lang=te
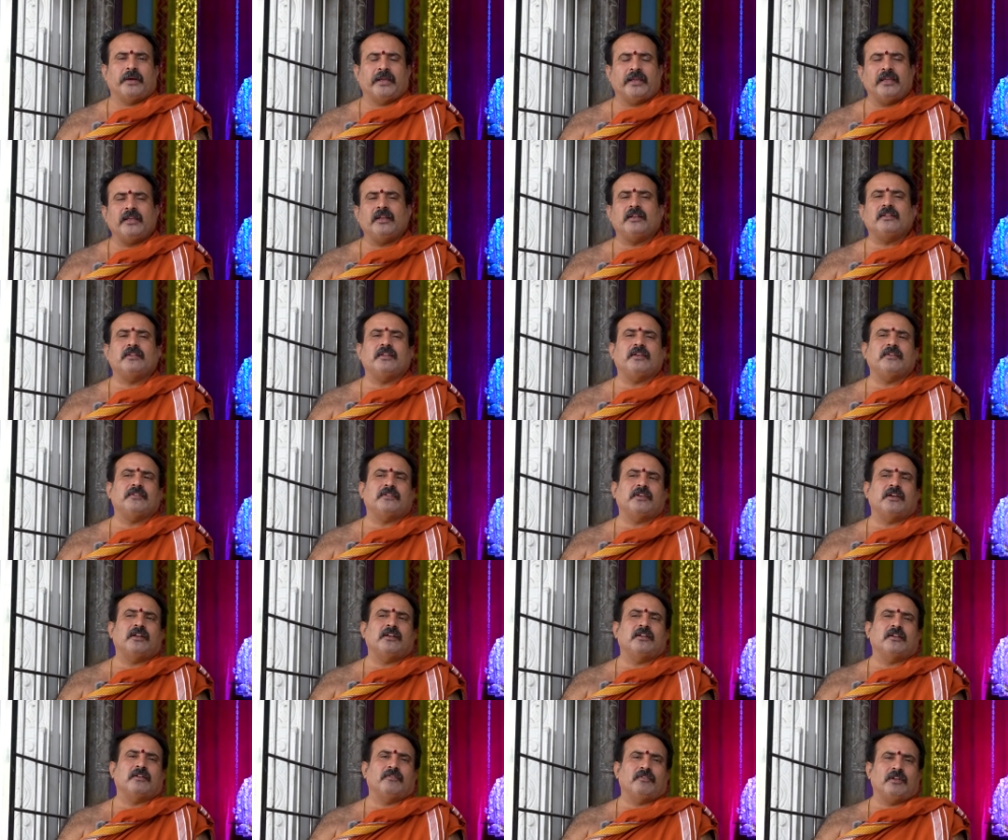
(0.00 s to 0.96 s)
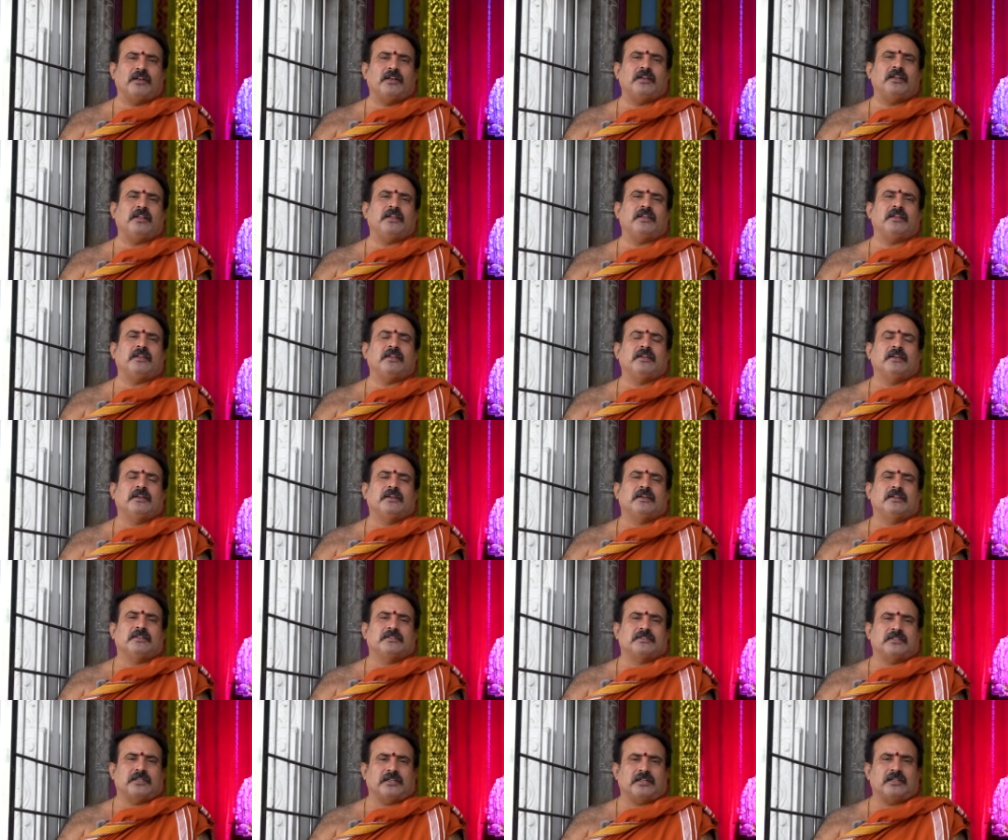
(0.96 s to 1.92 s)
బహిర్దేశానికి వెళ్ళి
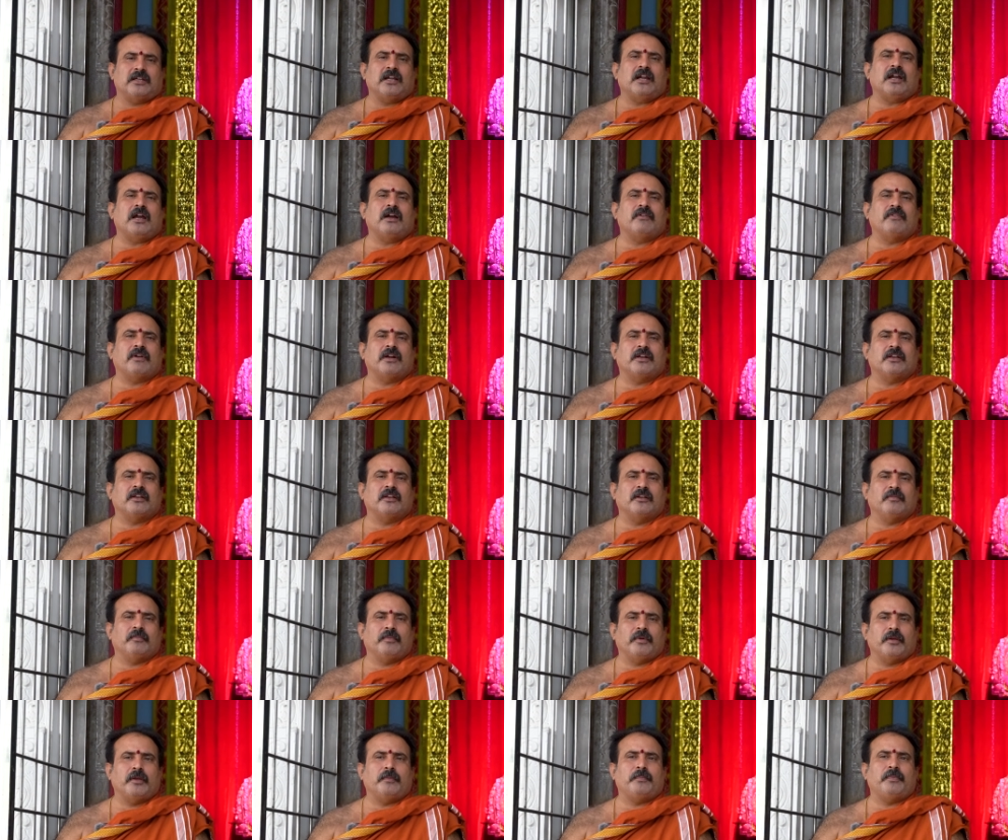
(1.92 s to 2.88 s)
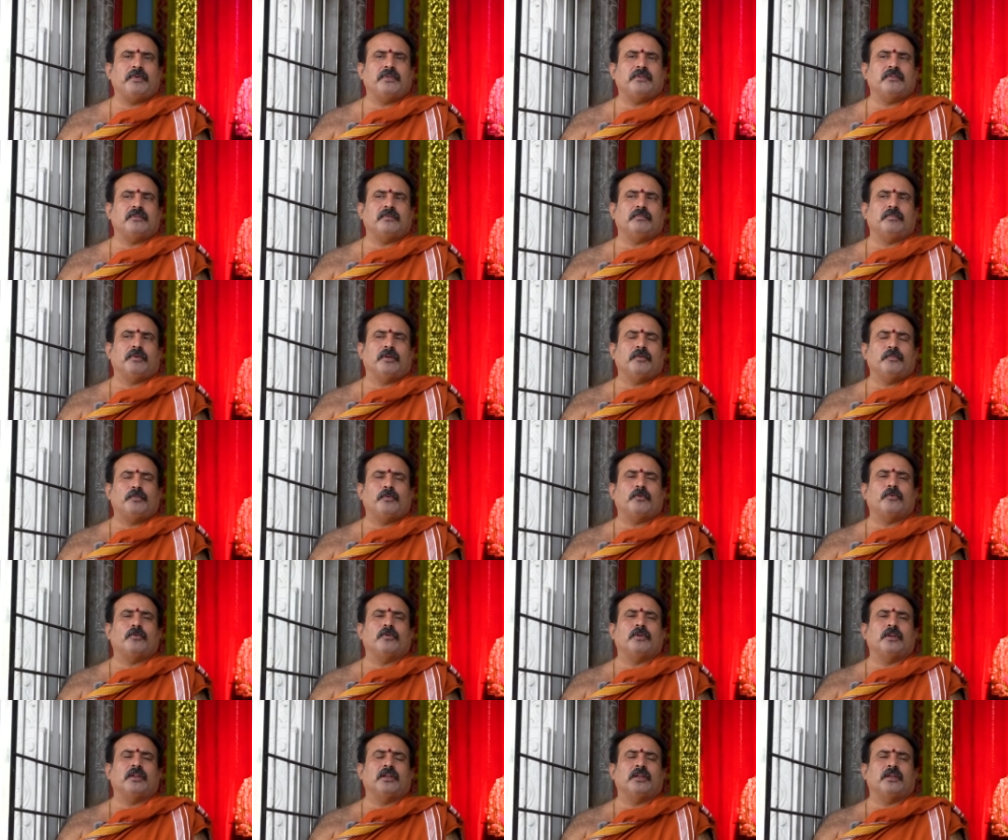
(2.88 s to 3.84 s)
చక్కగా వాటిని మేపి
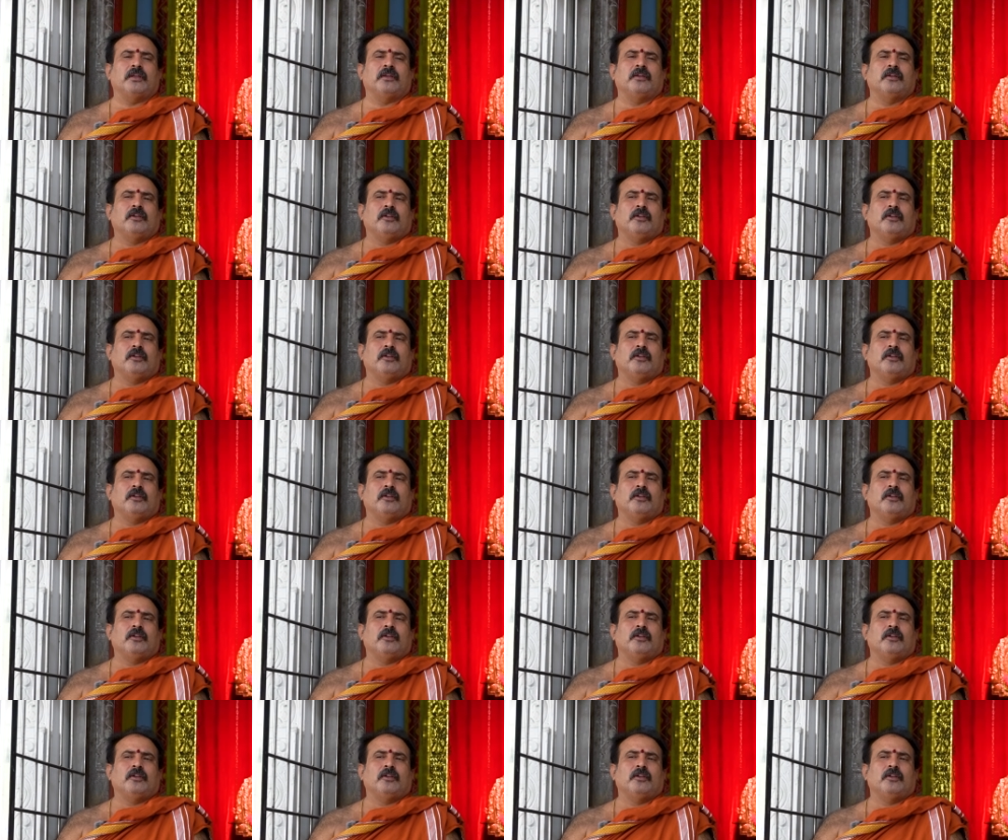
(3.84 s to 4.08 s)
మేపుకొని